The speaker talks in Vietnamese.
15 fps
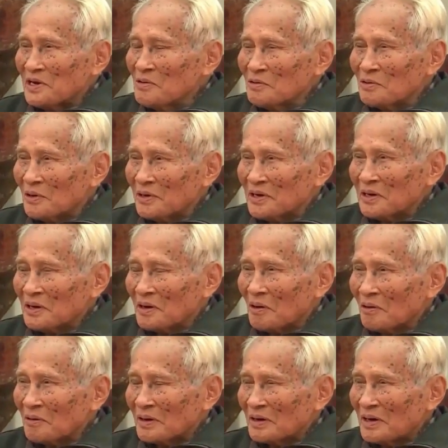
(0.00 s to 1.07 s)
nghỉ hưu rồi á,
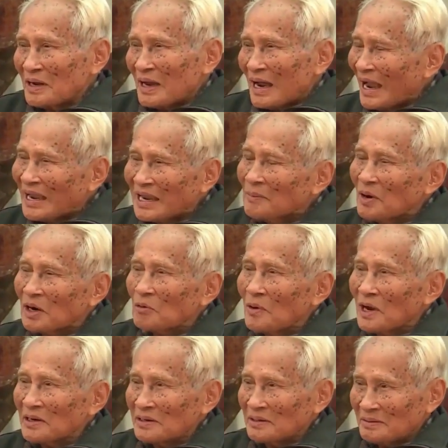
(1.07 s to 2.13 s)
còn hai cái băn
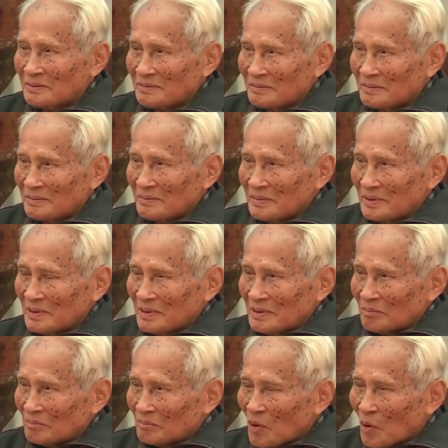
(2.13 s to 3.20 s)
khoăn.
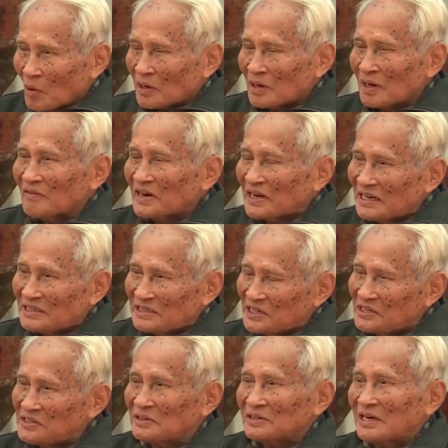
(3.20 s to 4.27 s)
Một là vấn đề
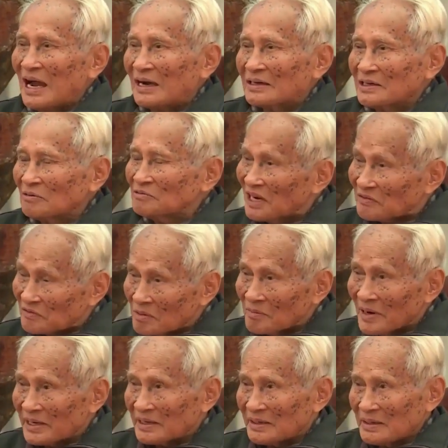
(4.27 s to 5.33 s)
xây dựng đảng trong sạch
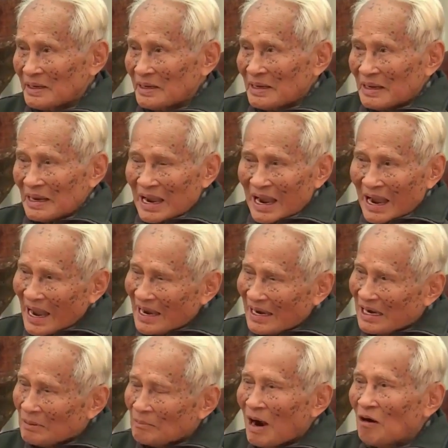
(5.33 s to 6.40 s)
vững mạnh,
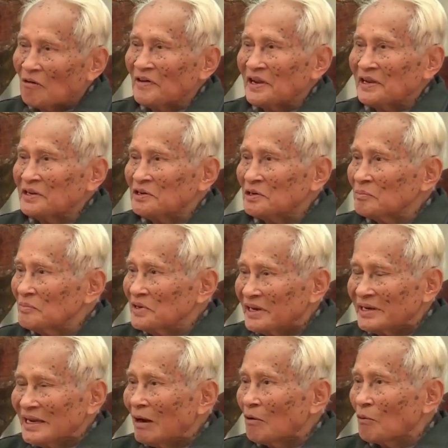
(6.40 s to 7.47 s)
hai là bảo vệ cho được
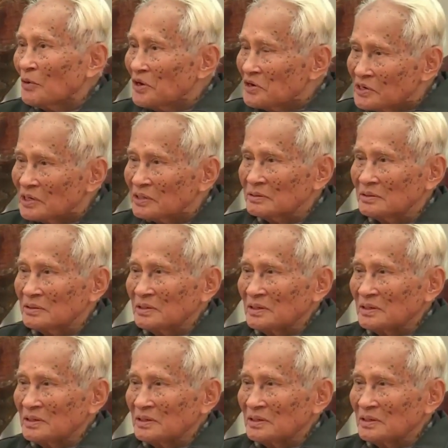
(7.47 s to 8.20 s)
biển đảo quê hương.